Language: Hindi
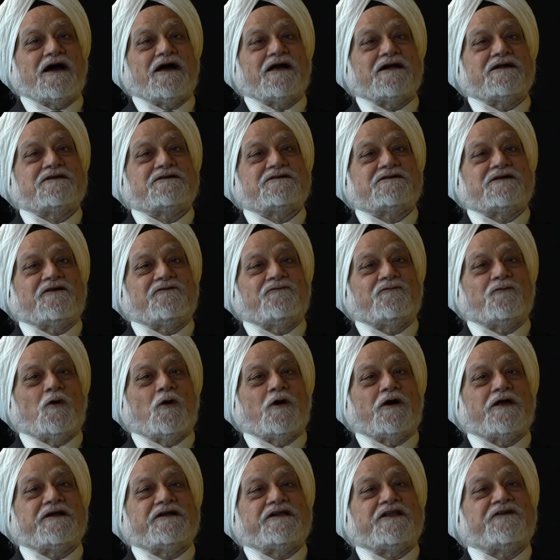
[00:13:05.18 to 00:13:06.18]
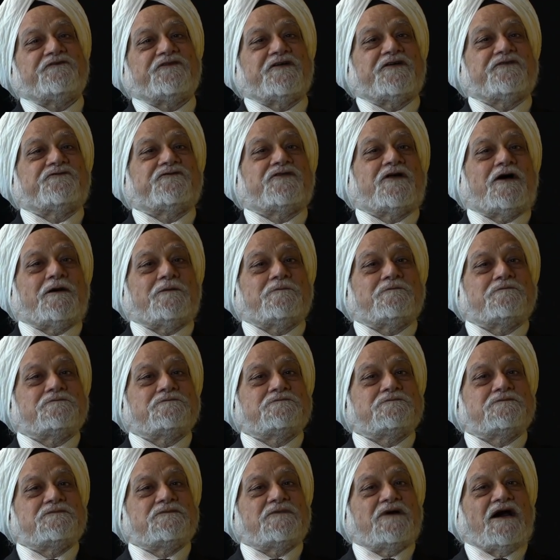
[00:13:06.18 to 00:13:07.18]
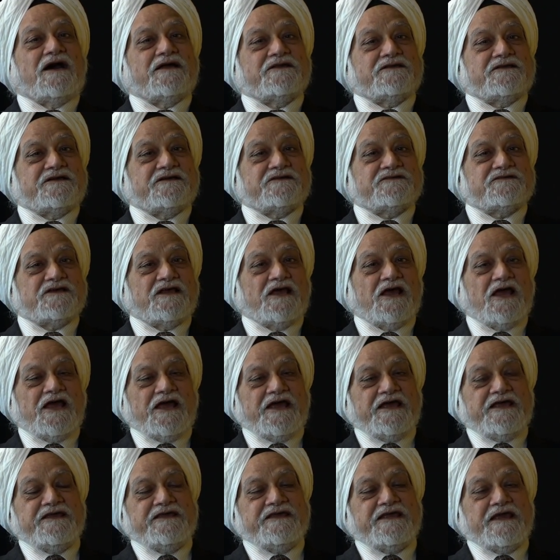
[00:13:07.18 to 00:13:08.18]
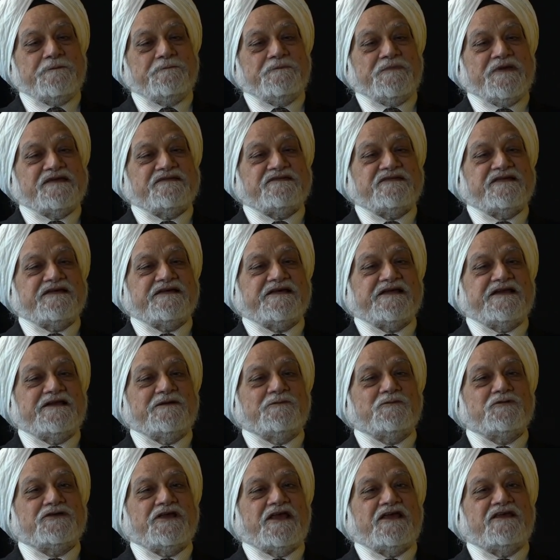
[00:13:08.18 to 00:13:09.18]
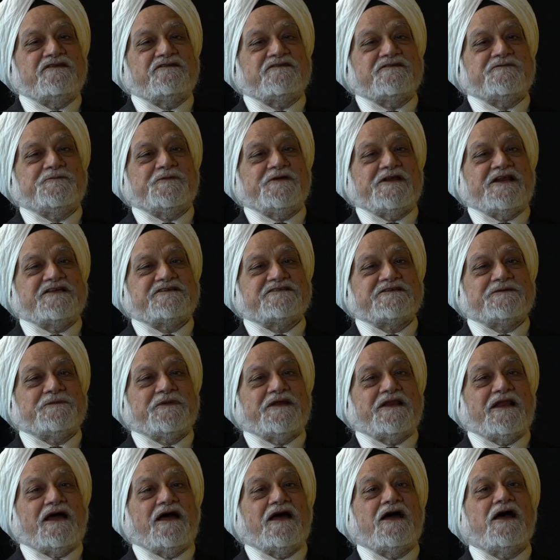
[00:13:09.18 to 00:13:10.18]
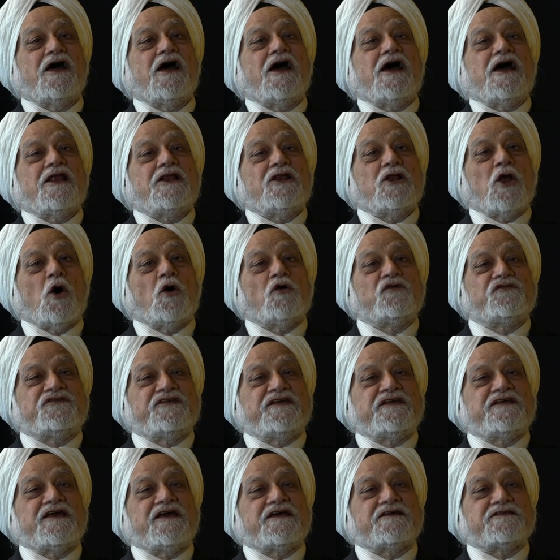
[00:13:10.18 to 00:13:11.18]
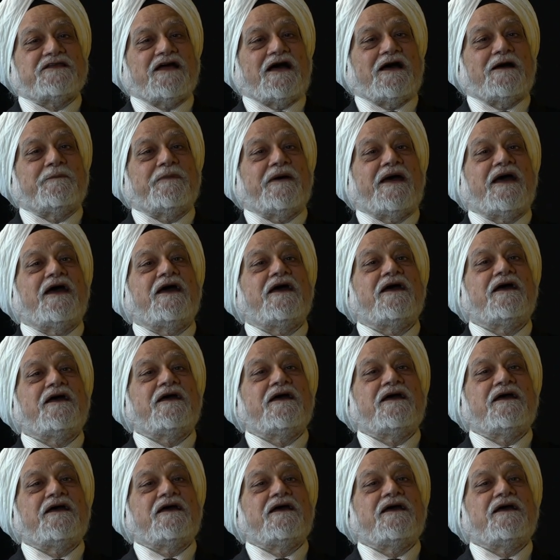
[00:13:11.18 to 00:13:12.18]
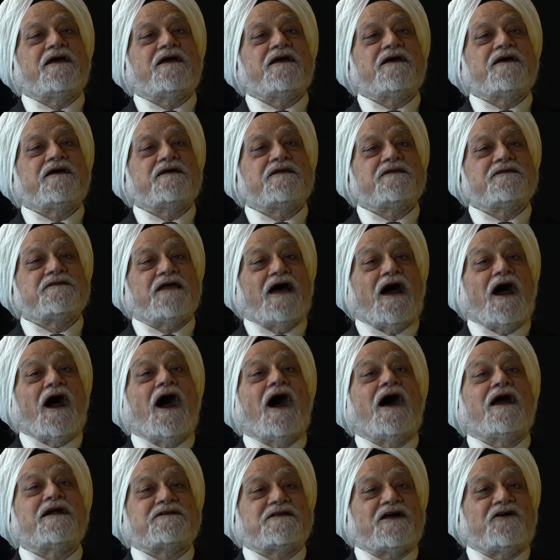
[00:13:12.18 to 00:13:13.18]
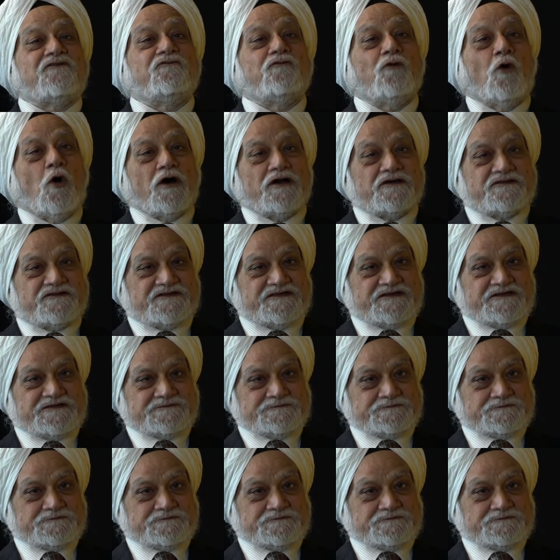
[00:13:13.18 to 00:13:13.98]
आर्ट ऑफ वॉर डिफर फ्राम अदर्स ये बेसिकली मुझे इंस्पिरेशन मिला लॉजी की किताब है द आर्ट ऑफ वॉर से